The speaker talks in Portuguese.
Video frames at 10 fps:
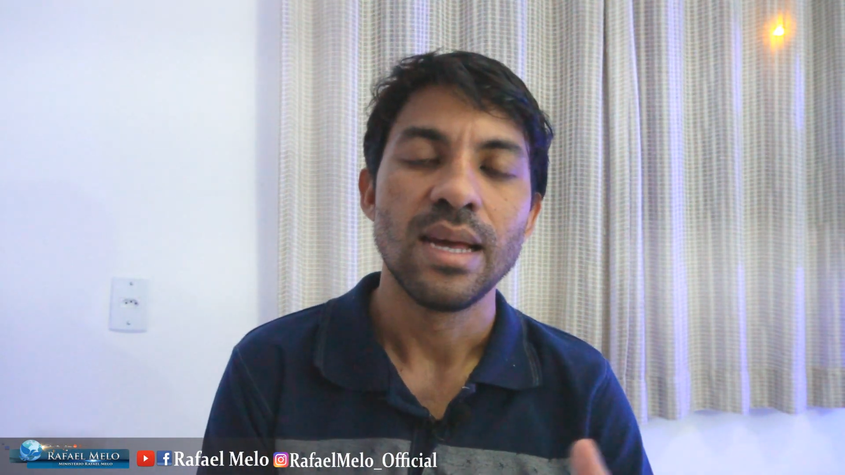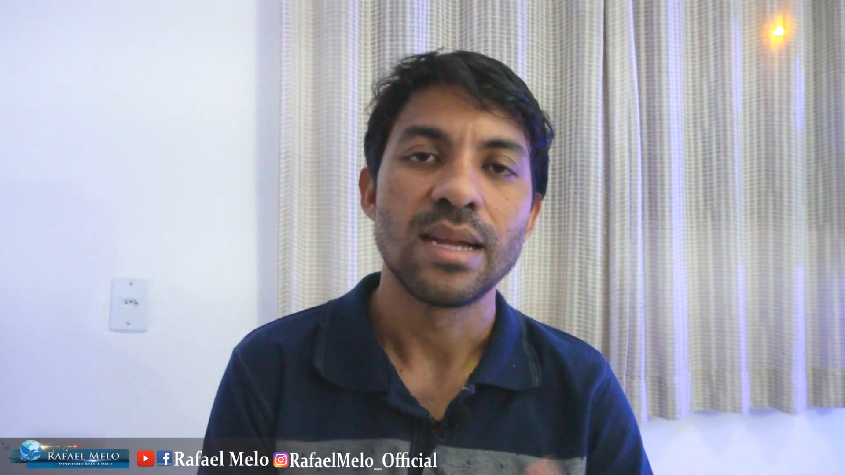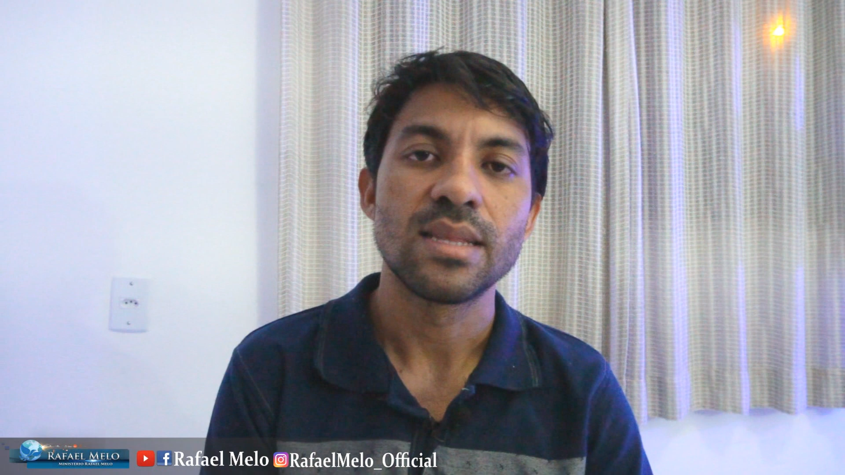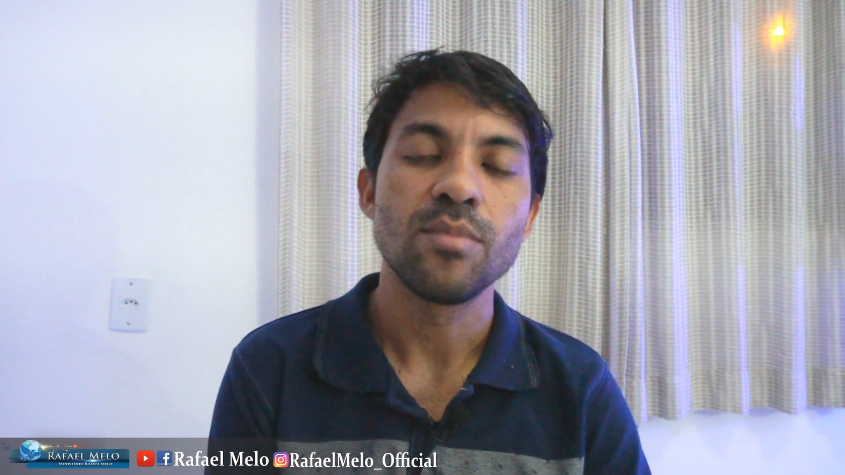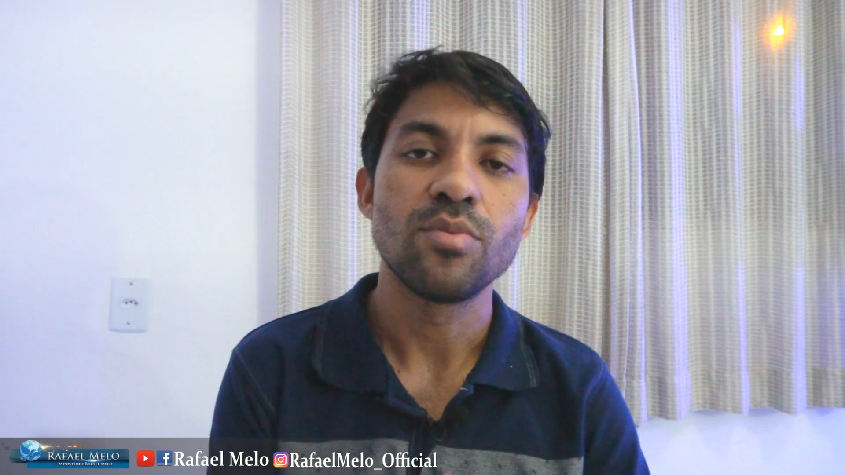
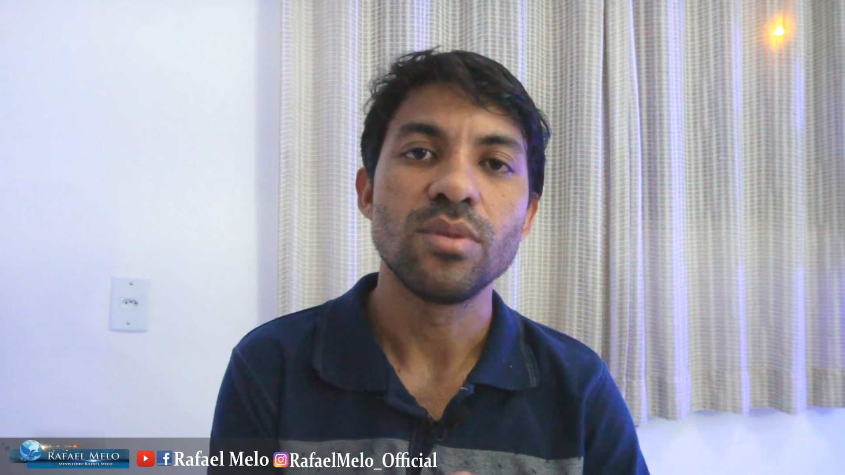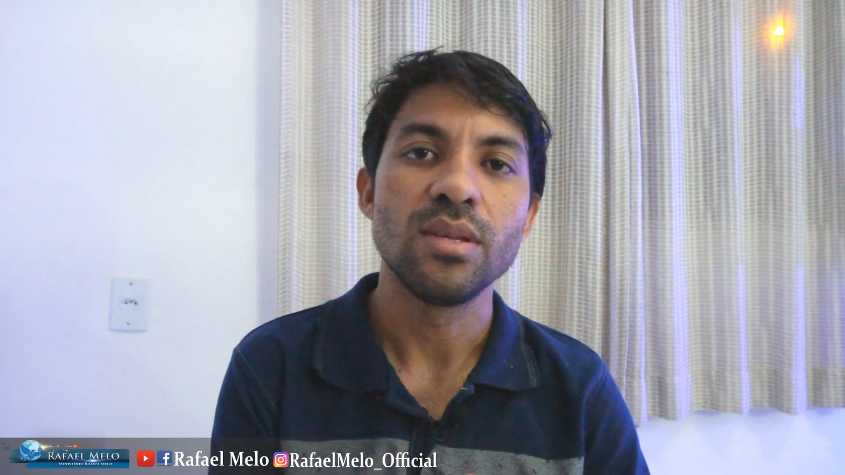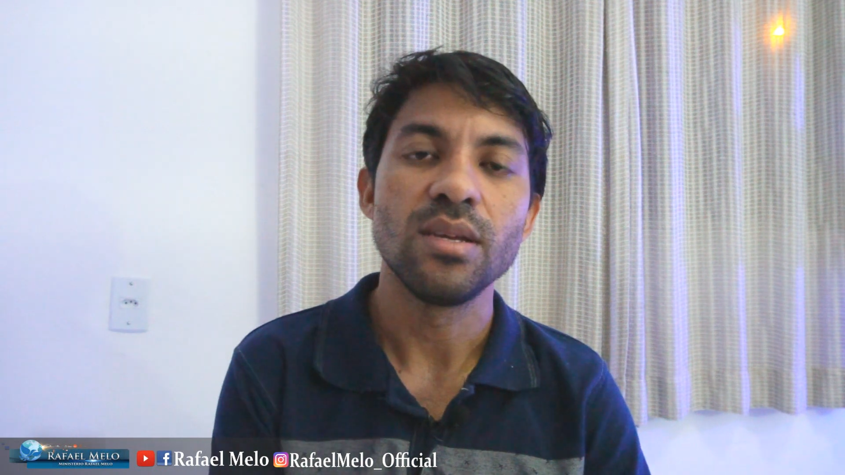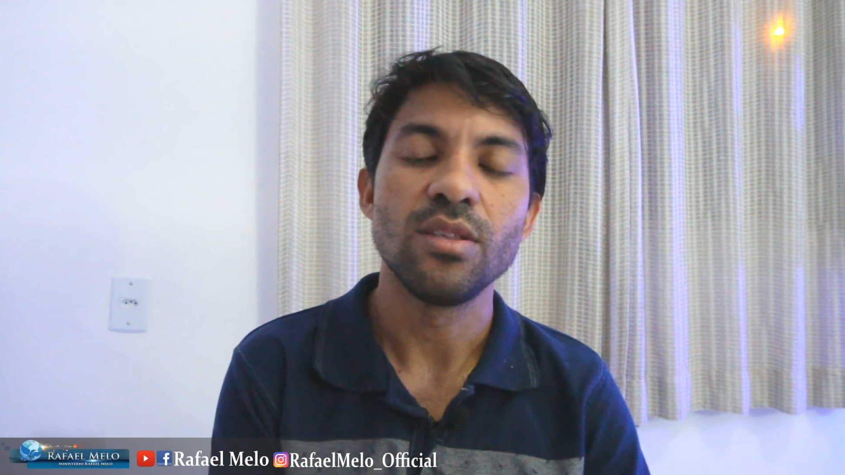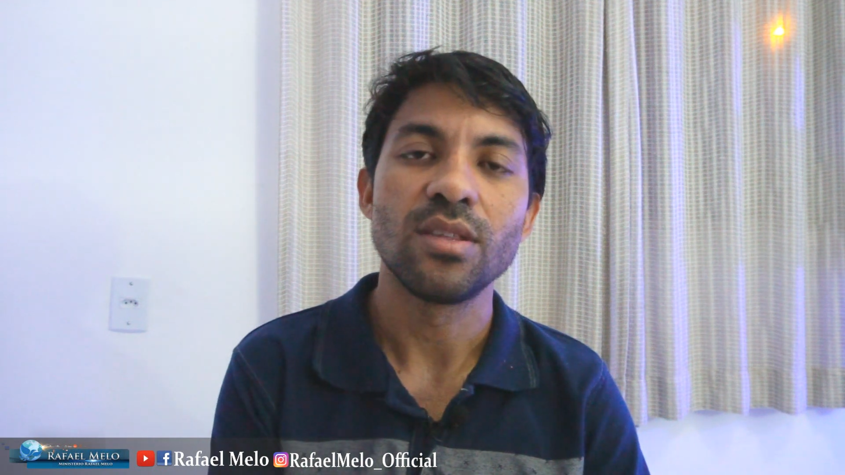ela tem
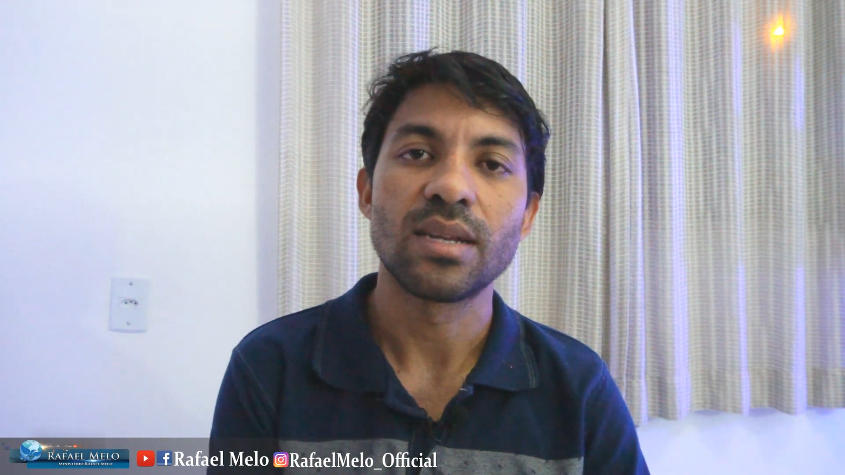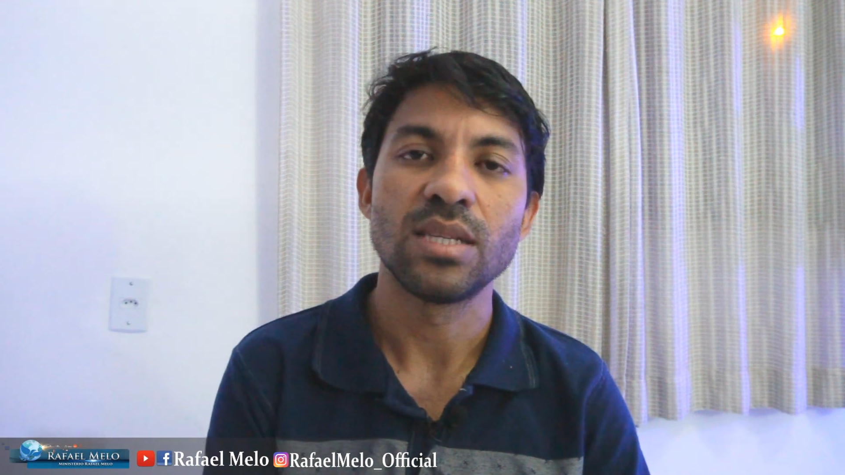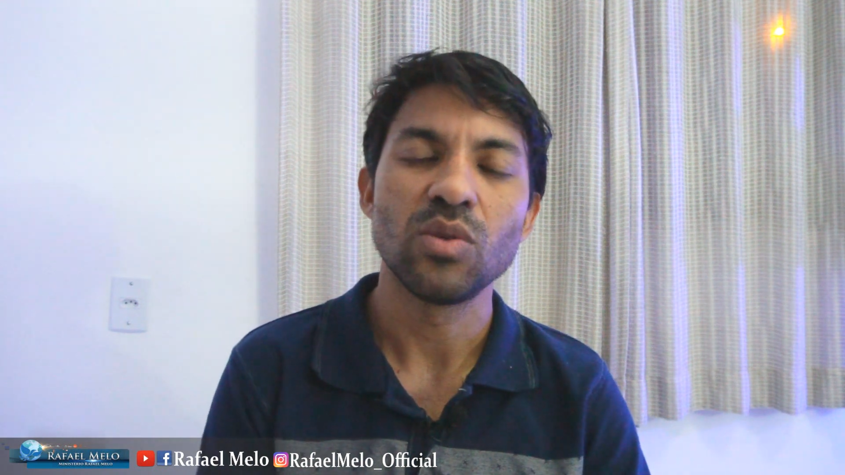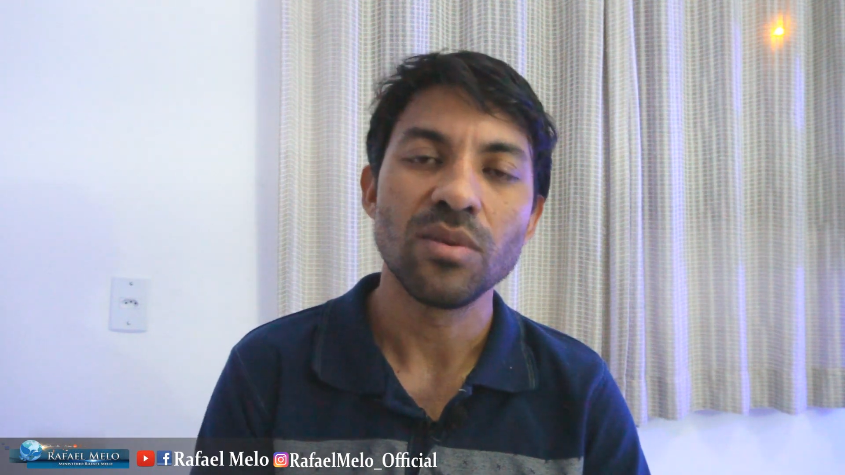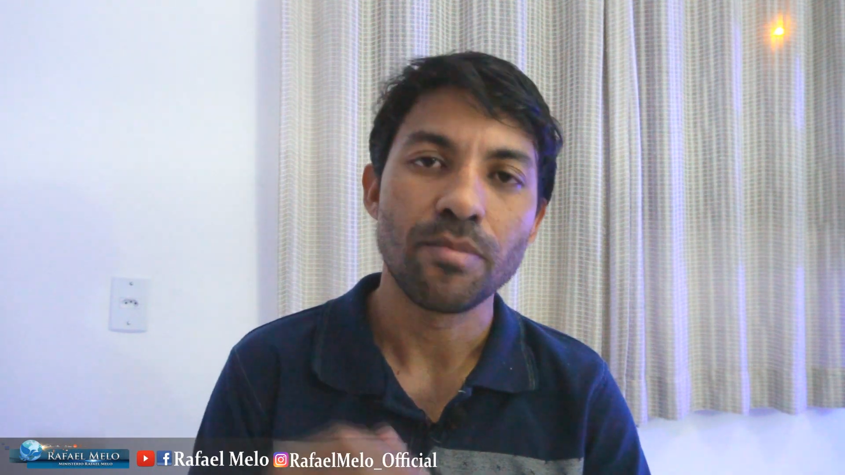poder de
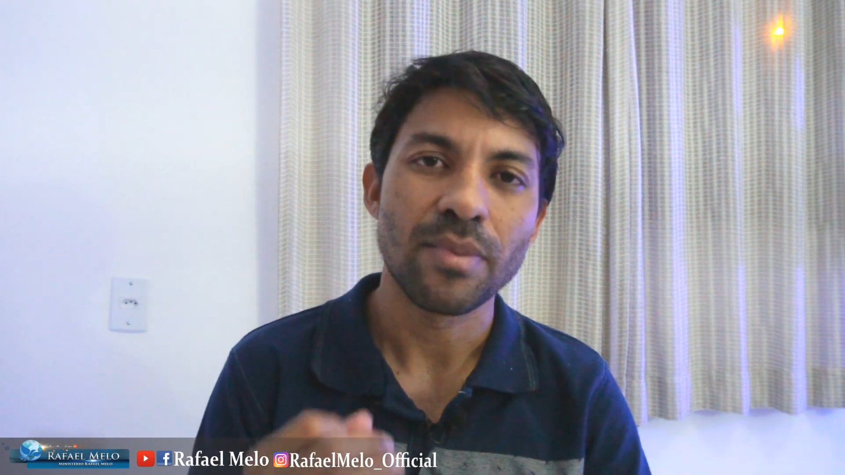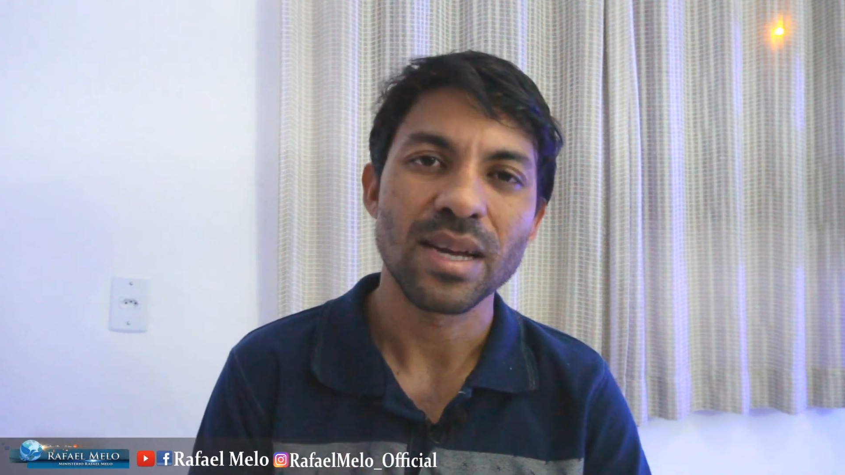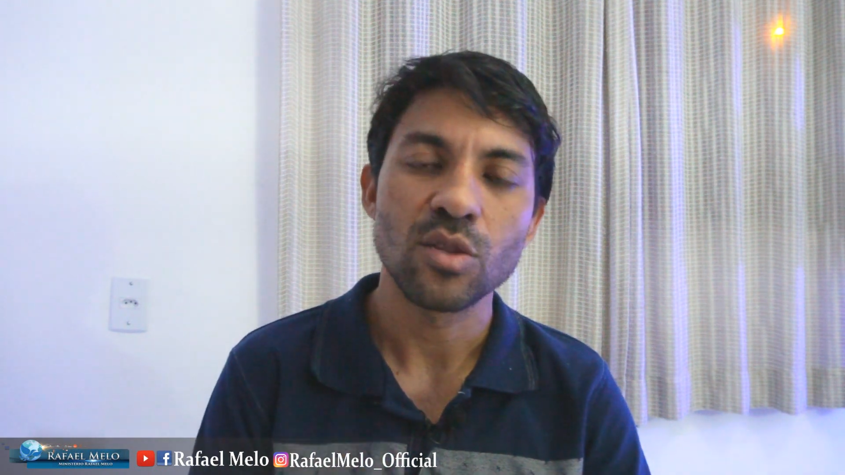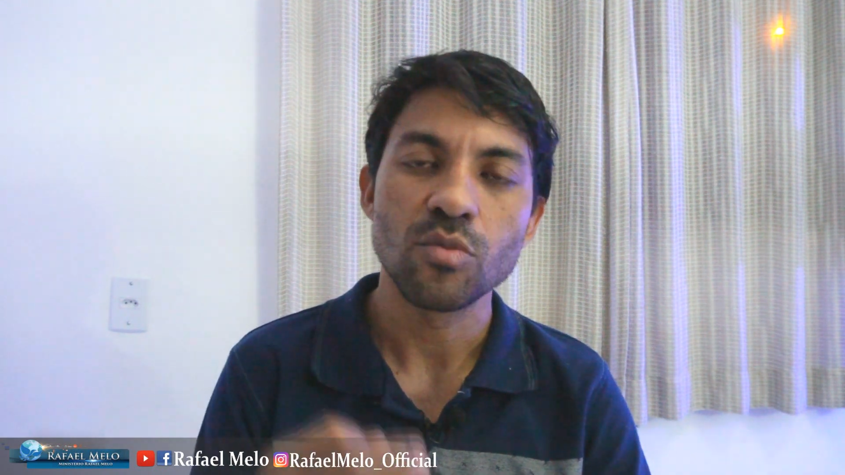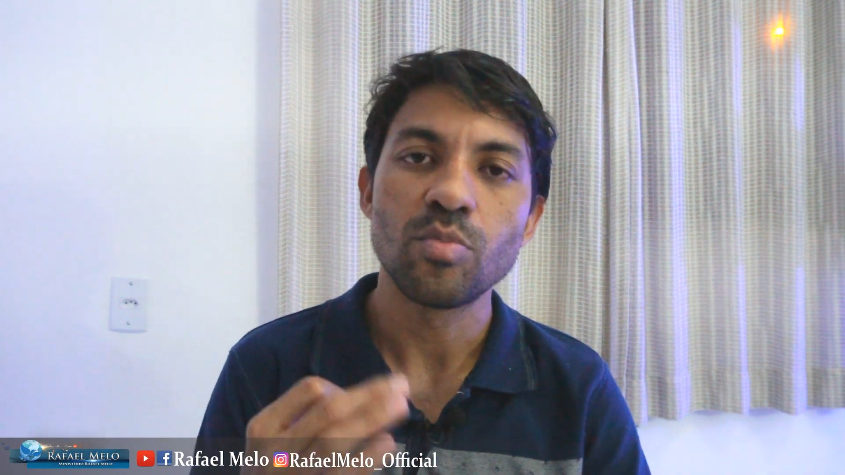trazer um impacto